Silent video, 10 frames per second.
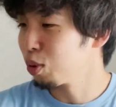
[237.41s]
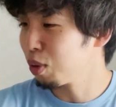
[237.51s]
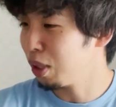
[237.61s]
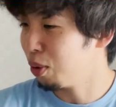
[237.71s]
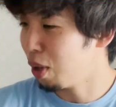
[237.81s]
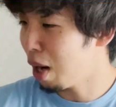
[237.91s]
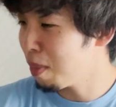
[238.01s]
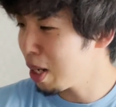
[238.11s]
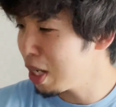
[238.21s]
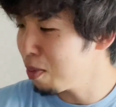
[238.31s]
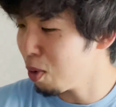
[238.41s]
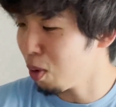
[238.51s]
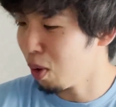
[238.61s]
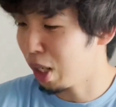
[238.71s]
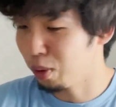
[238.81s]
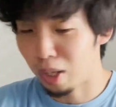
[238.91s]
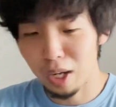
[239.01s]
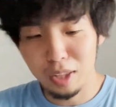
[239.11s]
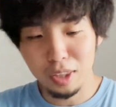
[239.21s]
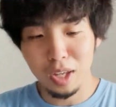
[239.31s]
ちょっとあの、あまりにも、あの、
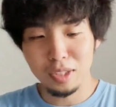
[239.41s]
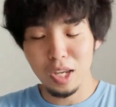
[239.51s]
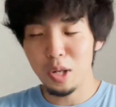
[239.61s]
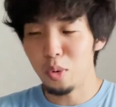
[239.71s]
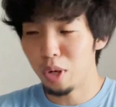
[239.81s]
判断材料